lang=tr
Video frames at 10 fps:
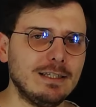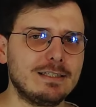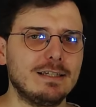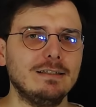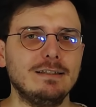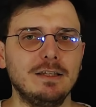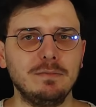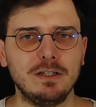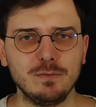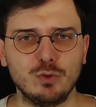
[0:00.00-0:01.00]
kişisel
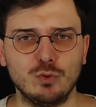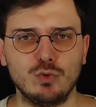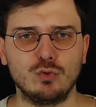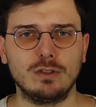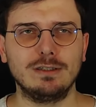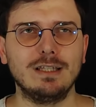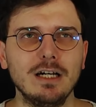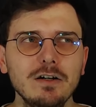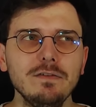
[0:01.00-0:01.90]
deneyimlerim sonucunda daha